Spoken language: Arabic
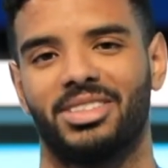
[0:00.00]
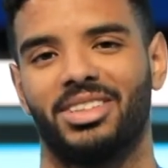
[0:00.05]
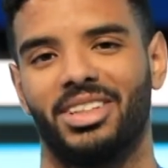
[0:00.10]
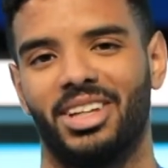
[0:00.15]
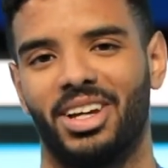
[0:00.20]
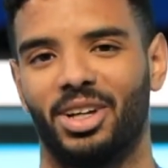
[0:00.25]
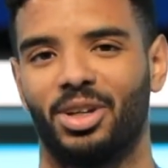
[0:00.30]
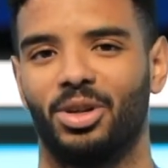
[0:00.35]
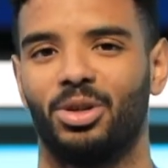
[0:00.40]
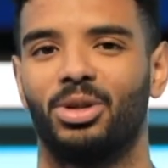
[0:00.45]

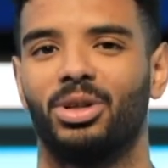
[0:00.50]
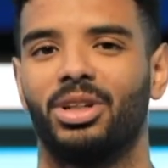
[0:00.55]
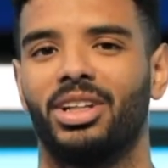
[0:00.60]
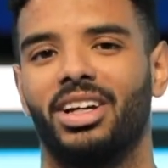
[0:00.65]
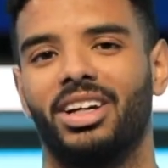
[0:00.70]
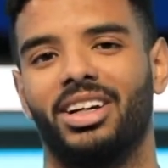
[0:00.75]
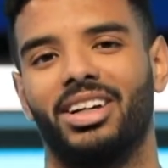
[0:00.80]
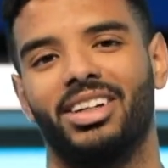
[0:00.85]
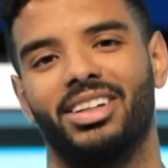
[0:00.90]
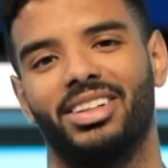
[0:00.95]
يا جول
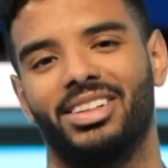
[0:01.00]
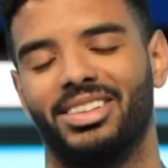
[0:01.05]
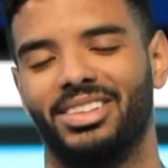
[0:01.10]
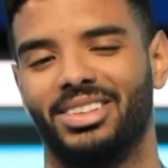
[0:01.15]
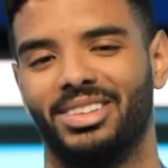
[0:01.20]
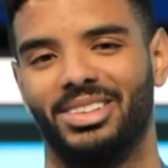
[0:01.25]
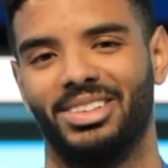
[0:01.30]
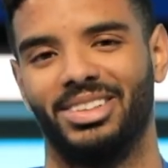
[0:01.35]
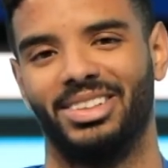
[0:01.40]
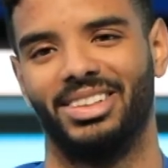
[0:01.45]
يا
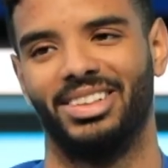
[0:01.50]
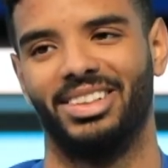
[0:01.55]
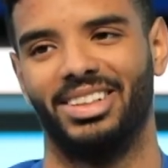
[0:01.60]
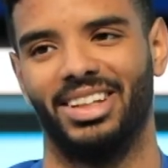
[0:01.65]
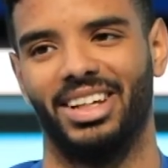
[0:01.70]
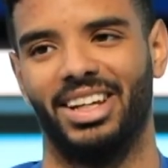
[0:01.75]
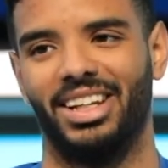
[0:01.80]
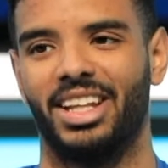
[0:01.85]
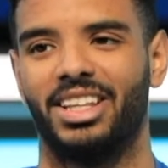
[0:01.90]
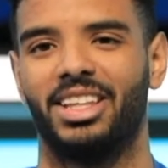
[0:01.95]

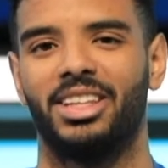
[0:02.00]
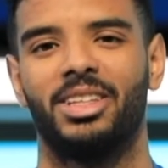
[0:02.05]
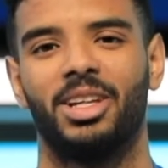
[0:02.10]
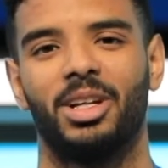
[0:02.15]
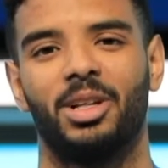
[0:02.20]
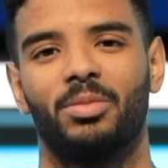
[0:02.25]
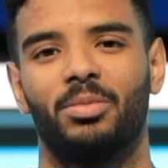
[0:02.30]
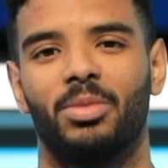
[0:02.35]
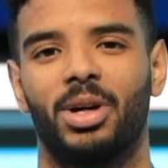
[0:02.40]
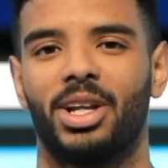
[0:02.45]
ان تنتهي
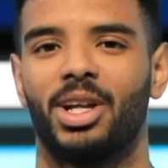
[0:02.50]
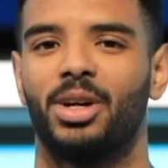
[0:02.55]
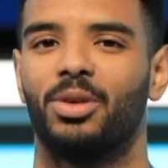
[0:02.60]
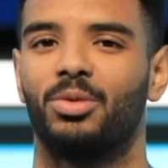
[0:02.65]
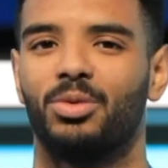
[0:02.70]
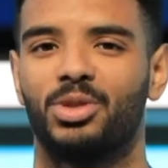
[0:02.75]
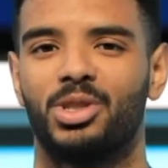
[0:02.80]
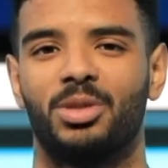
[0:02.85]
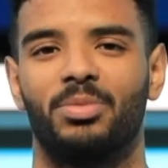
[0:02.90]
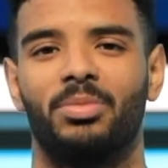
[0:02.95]
المباراه
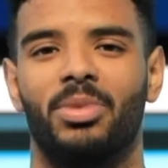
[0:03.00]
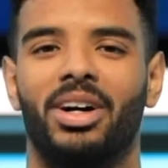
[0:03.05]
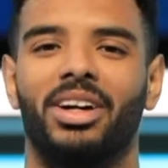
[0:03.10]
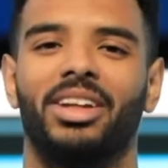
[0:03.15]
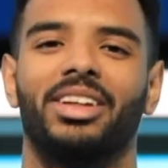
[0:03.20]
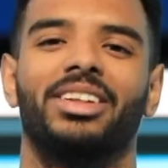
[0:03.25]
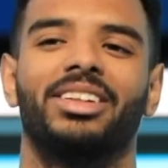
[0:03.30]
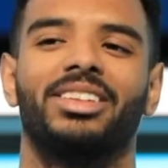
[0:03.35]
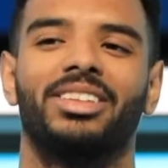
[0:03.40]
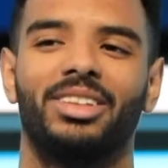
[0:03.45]
وسب
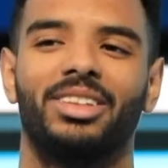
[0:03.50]
انا